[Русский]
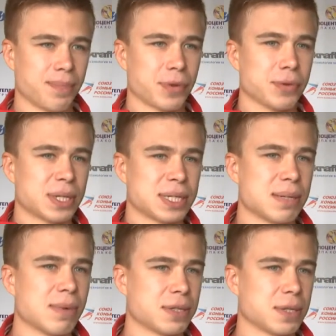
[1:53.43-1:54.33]
Вот я
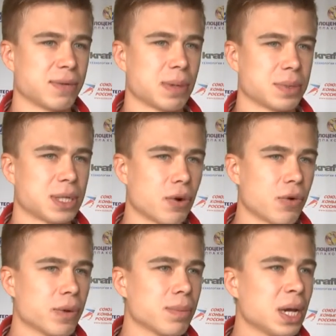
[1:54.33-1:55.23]
занимался своим
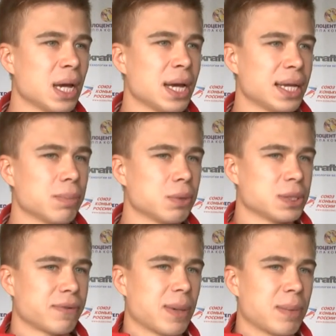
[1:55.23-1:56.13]
здоровьем, я был
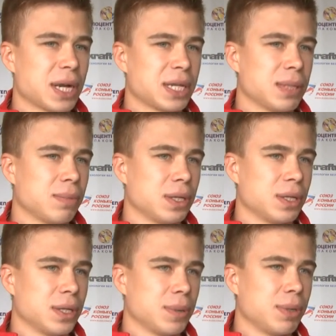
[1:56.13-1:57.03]
со своими
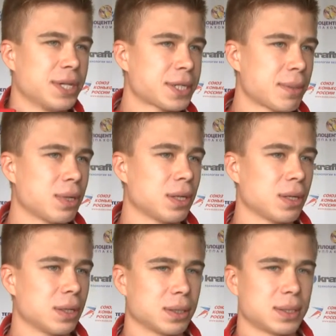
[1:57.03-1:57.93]
родными и близкими,